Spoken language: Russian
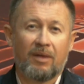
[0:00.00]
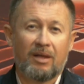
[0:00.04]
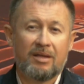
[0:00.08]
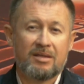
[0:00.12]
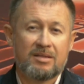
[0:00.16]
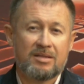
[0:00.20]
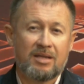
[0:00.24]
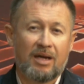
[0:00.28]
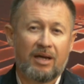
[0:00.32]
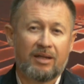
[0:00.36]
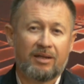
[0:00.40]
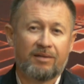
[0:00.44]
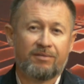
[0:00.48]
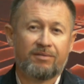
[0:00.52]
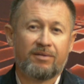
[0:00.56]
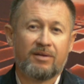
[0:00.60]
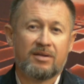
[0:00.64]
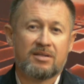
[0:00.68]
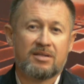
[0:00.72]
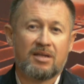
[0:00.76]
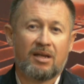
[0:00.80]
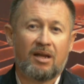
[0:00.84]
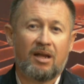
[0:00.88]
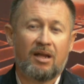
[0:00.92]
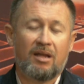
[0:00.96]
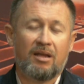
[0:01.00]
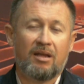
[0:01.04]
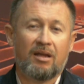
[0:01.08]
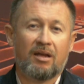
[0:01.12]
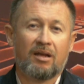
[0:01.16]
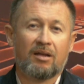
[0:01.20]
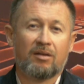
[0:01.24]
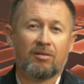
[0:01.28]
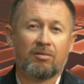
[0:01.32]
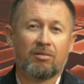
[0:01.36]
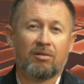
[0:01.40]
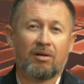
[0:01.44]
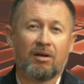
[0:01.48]
инсайтов и озарений,
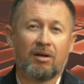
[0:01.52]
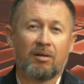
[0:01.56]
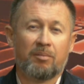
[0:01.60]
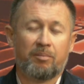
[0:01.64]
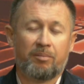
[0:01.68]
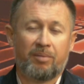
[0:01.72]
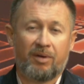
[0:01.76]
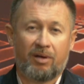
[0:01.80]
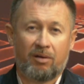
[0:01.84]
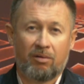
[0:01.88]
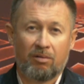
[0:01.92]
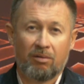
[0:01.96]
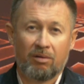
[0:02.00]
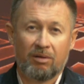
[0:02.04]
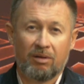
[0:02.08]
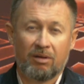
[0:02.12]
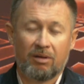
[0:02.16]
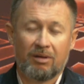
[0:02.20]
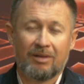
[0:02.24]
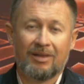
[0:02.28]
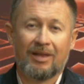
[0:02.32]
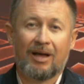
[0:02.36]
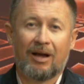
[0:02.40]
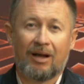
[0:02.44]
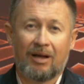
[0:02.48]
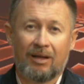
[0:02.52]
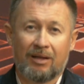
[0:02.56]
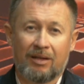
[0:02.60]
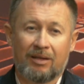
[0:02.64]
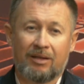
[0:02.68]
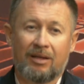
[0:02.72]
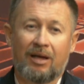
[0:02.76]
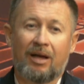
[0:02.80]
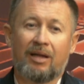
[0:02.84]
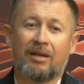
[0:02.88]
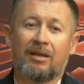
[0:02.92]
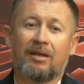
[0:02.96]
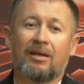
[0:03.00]
которые приходят на
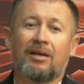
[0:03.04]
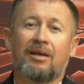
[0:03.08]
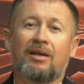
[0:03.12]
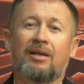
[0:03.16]
голодание,